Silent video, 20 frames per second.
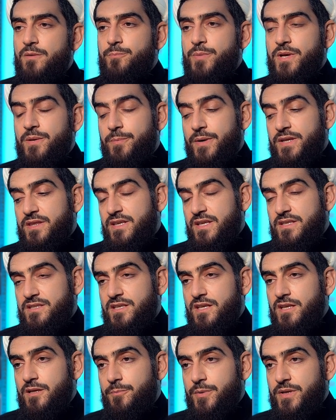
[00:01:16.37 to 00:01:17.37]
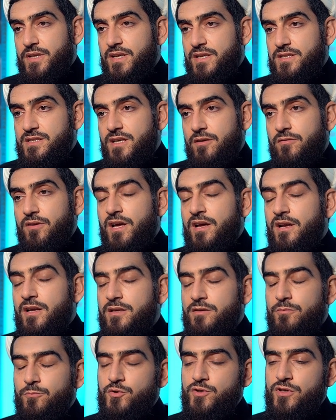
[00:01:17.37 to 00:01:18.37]
преподносили, предоставляли
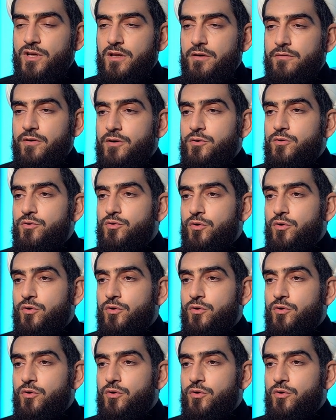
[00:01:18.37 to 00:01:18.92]
этому человеку